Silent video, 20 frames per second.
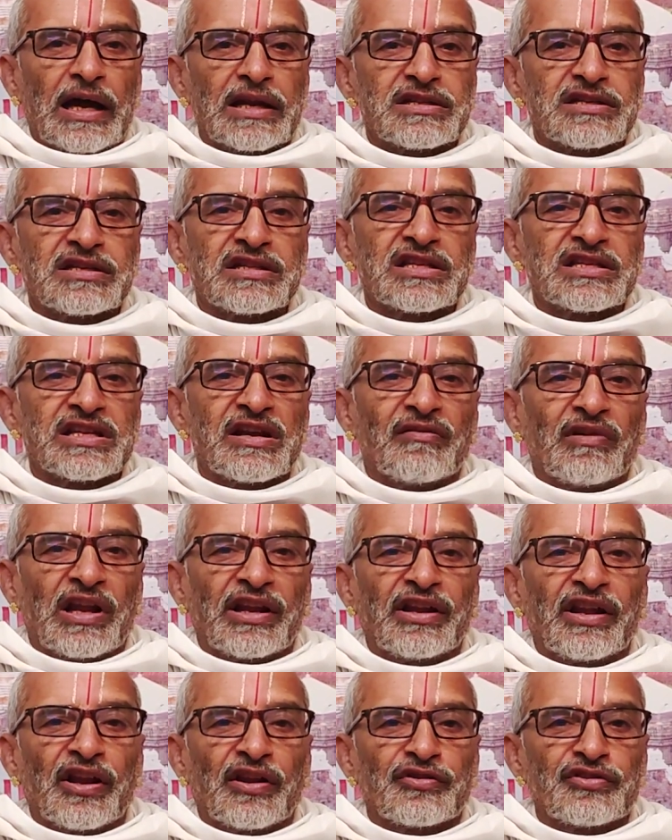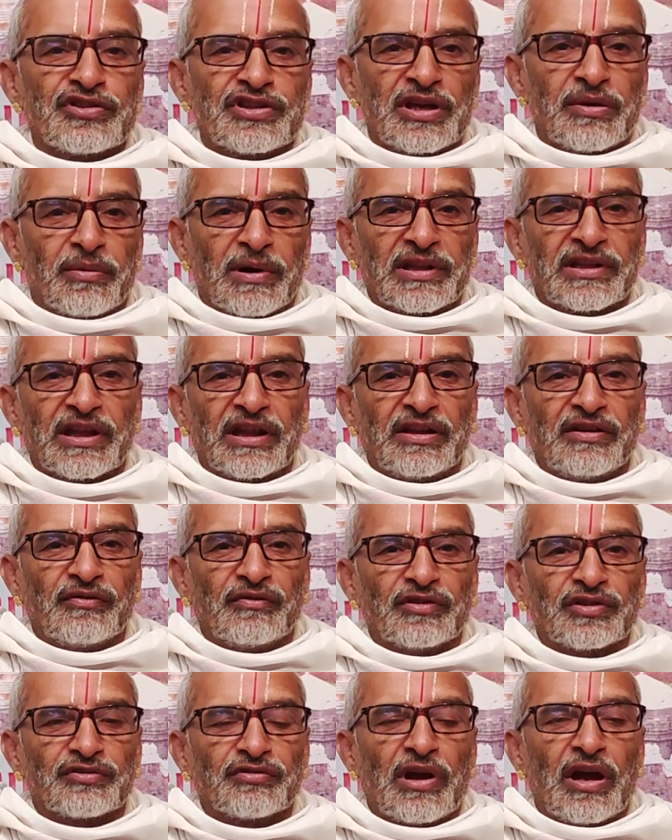ఆర్జిత సేవలన్నీ రద్దు చేయబడతాయి
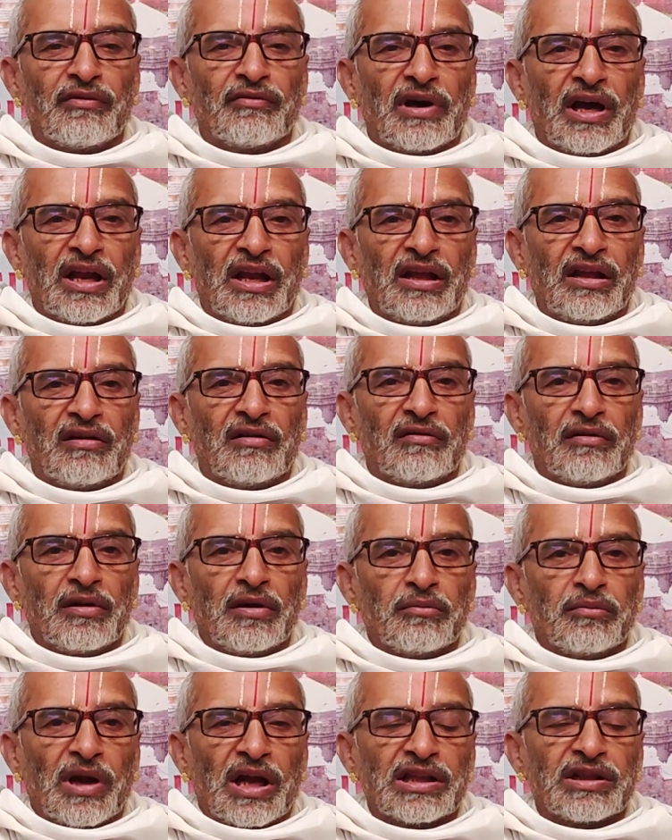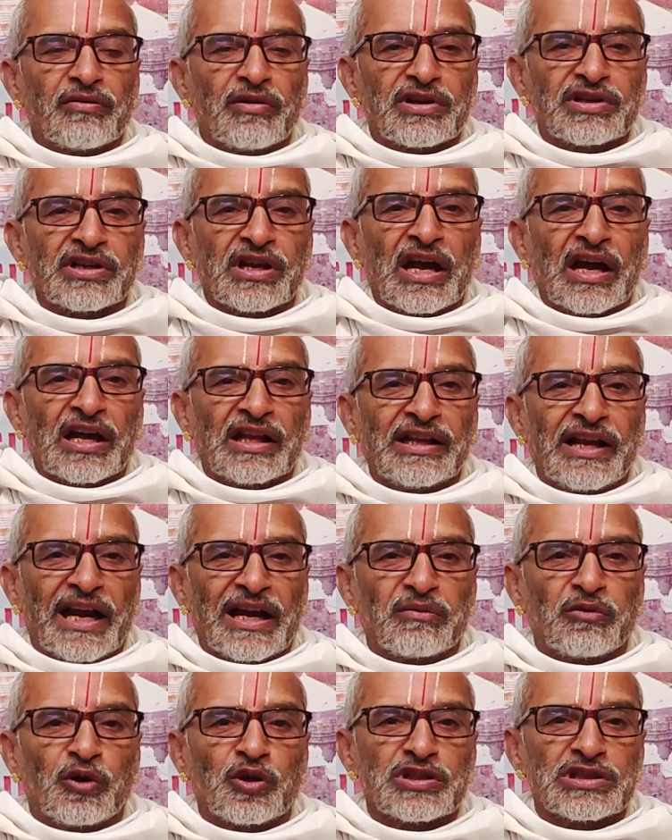స్వామివారి ప్రాతివర్షిక
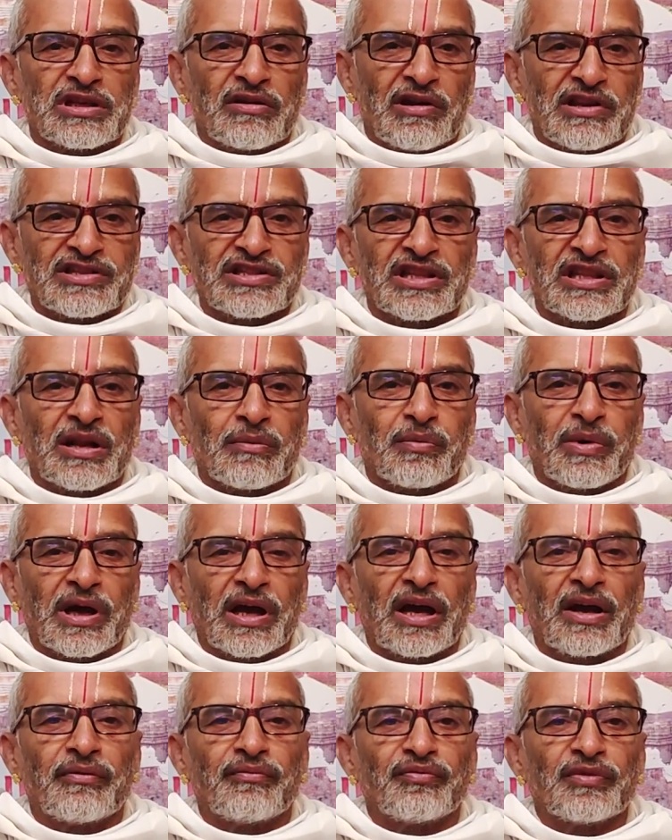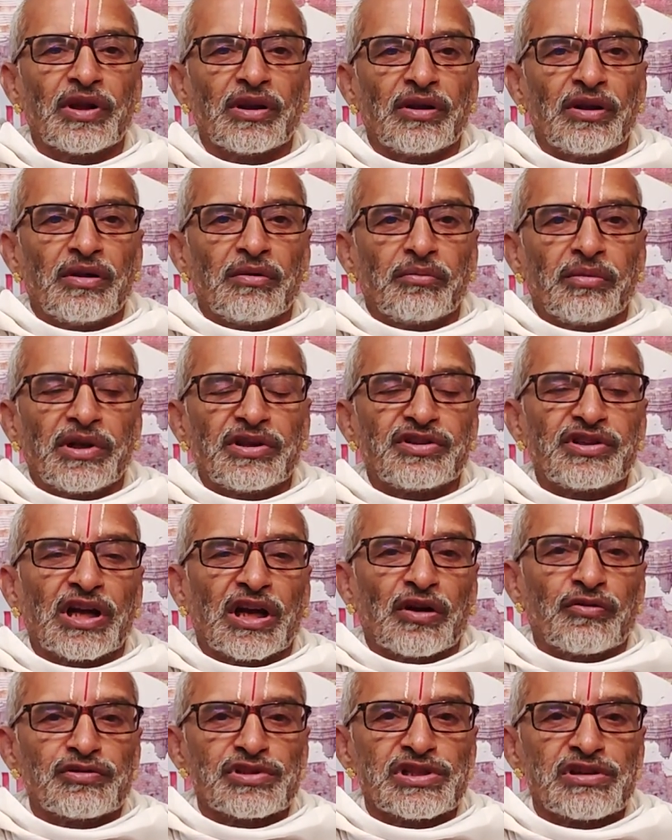కళ్యాణ మహోత్సవాల సందర్భంగా
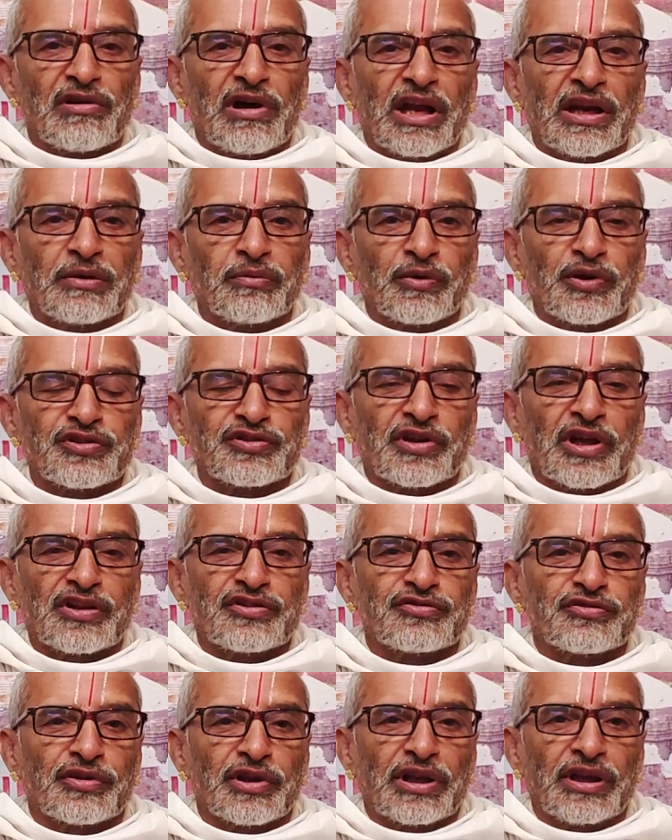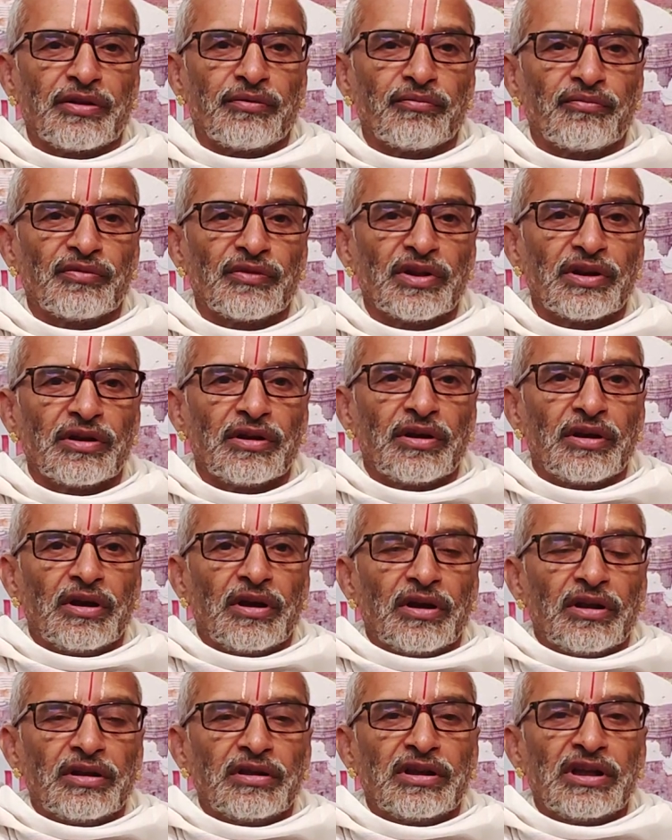ప్రత్యేక ఉత్సవాలను పురస్కరించుకొని
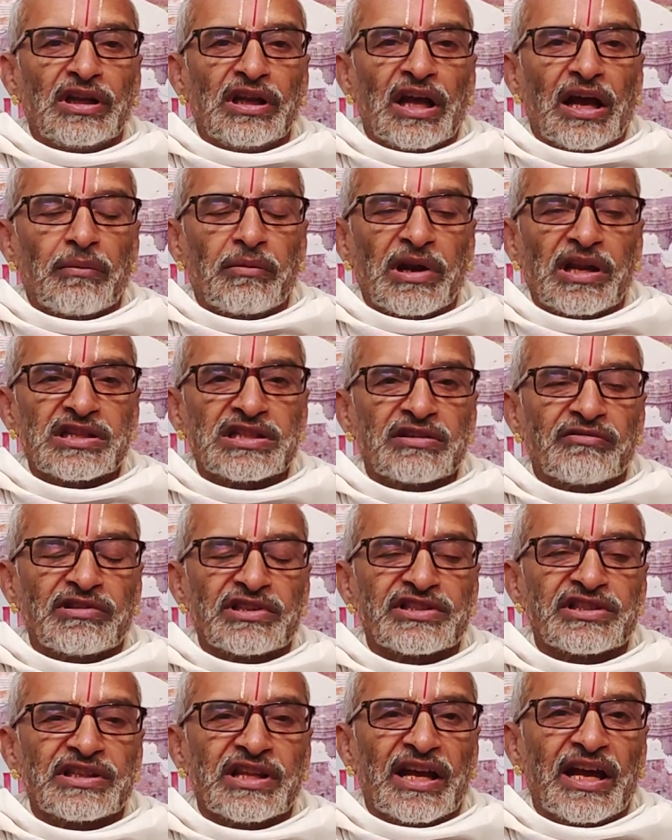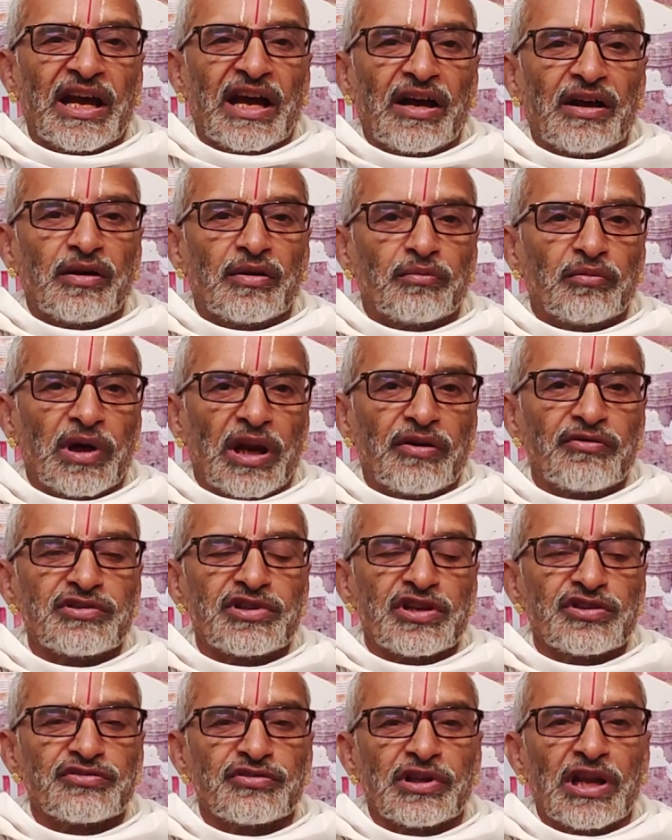దీన్ని గమనించవలసిందిగా మనవి
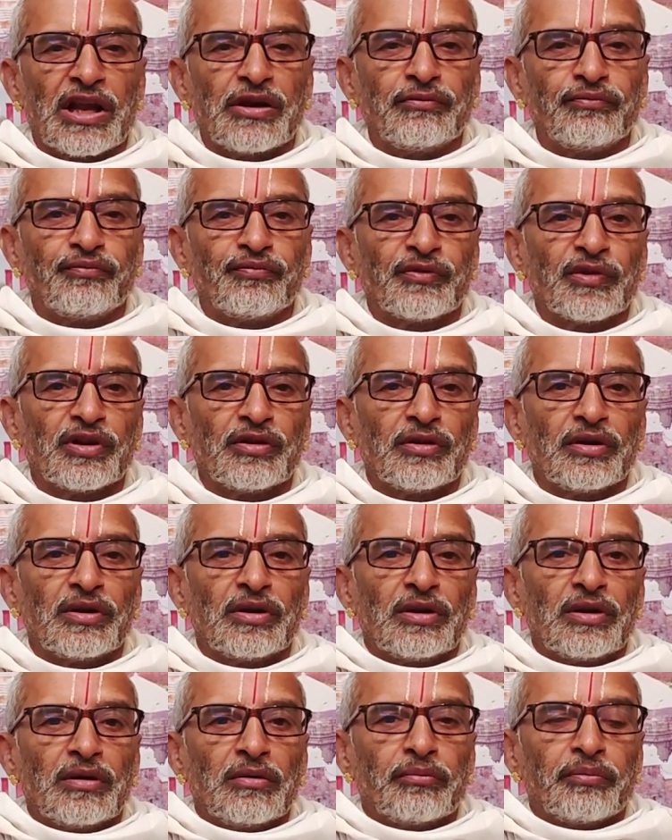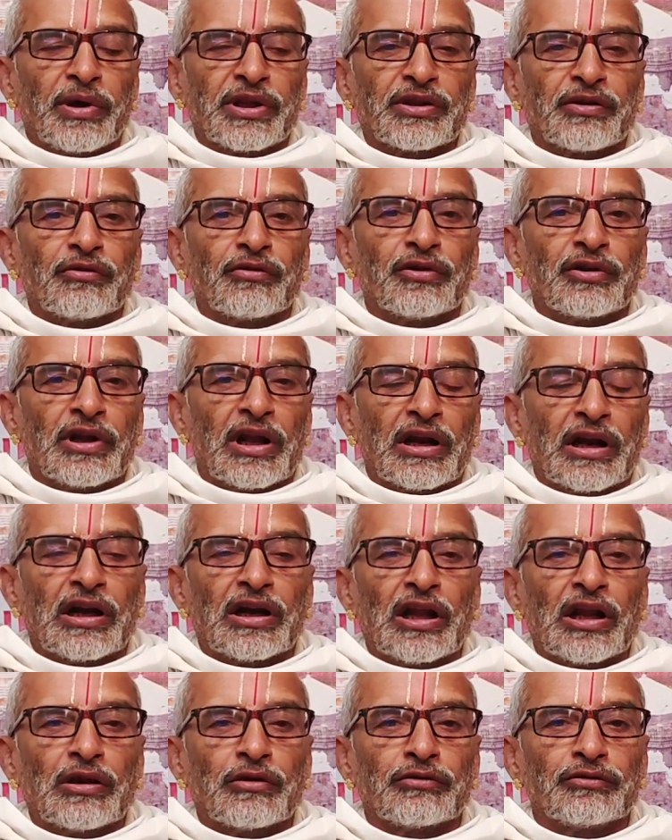చేస్తున్నాను పదకొండున్నర
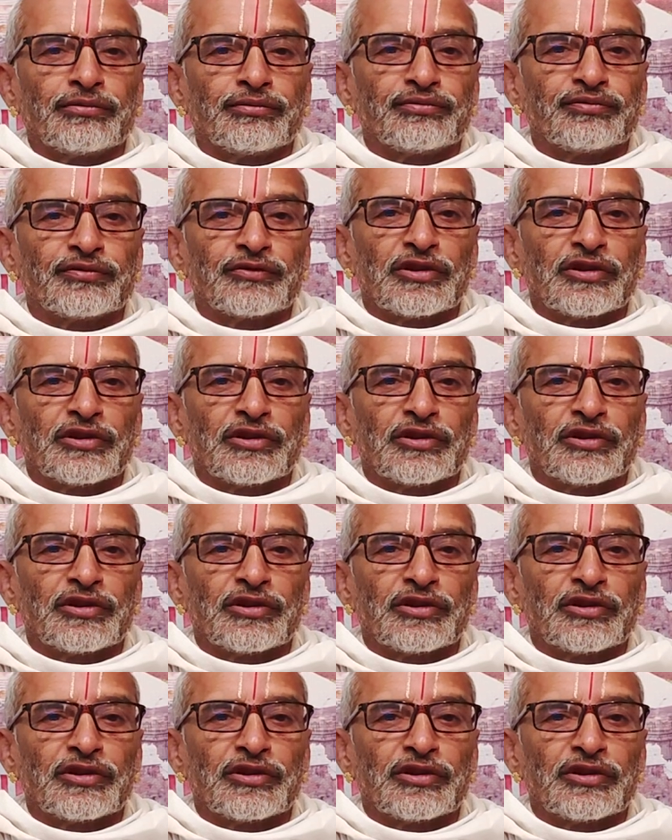గంటలకు